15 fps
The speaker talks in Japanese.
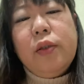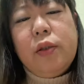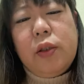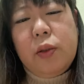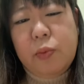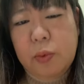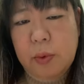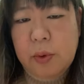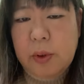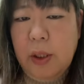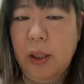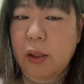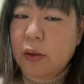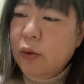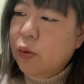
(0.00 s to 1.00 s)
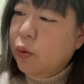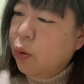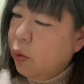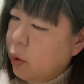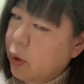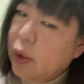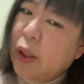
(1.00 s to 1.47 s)
自分がど
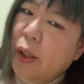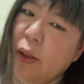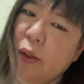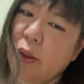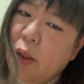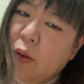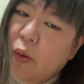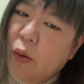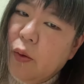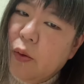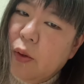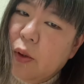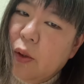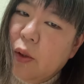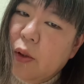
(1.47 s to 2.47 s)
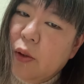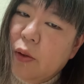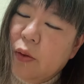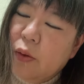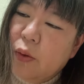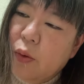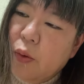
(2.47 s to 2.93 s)
うしたらいいんだろう
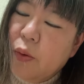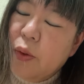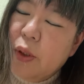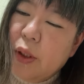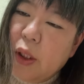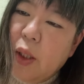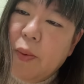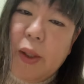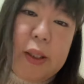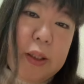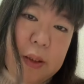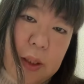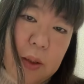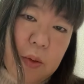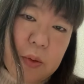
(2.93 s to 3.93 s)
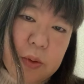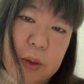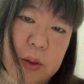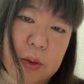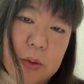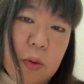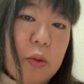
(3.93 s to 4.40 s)
どこに行けばいいんだろうって
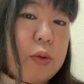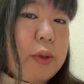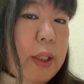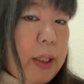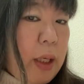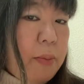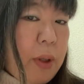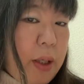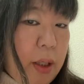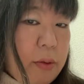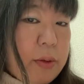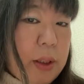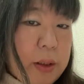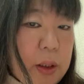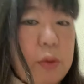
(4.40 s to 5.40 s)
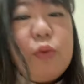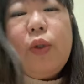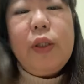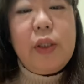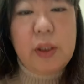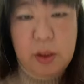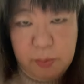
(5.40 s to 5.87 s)
すごく悩まれる方増え
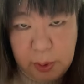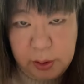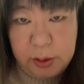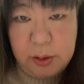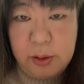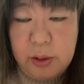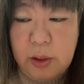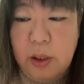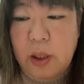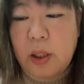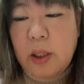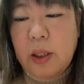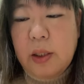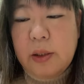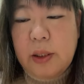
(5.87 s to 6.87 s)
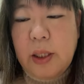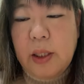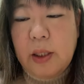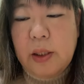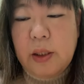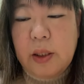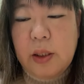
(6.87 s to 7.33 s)
てきます。で
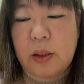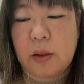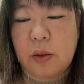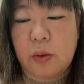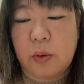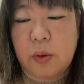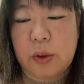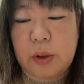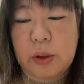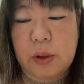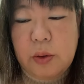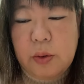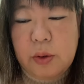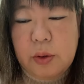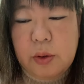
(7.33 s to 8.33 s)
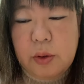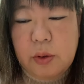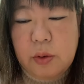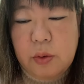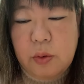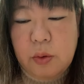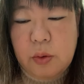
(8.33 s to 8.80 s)
引っ越しをす
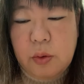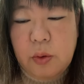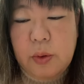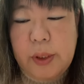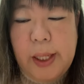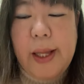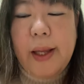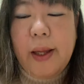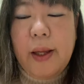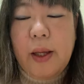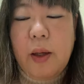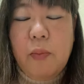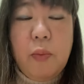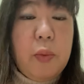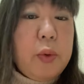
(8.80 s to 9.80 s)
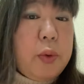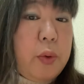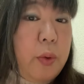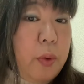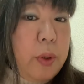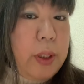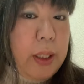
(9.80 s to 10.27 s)
ることで
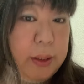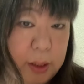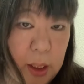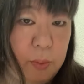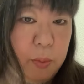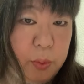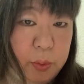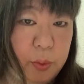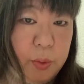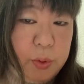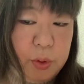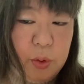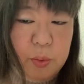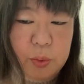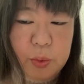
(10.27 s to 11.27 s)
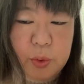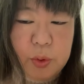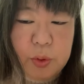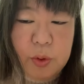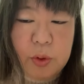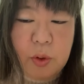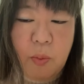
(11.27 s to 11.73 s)
物いらないものを処分
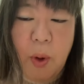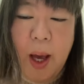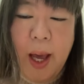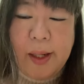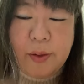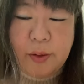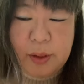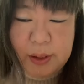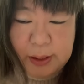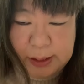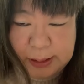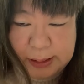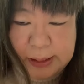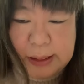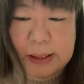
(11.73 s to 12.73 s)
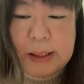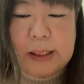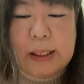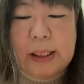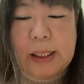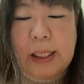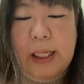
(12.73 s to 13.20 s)
するのもあるし
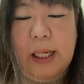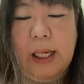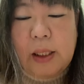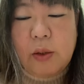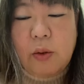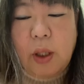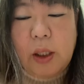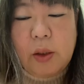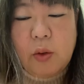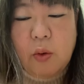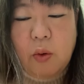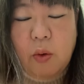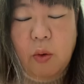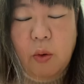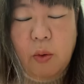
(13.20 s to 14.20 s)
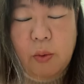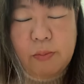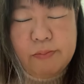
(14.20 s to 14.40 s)
あとあの